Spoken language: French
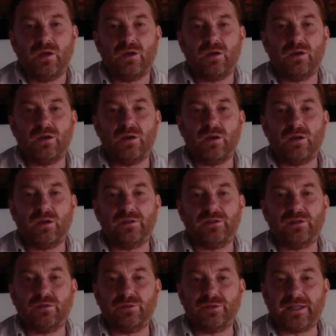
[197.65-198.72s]
euh,
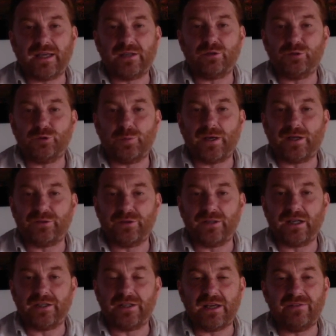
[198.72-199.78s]
dans le cadre du
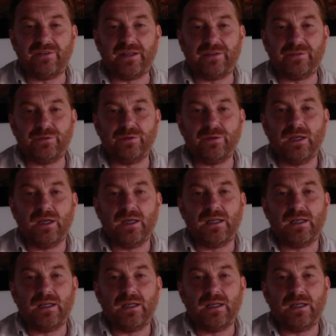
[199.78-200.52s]
partenariat avec euh,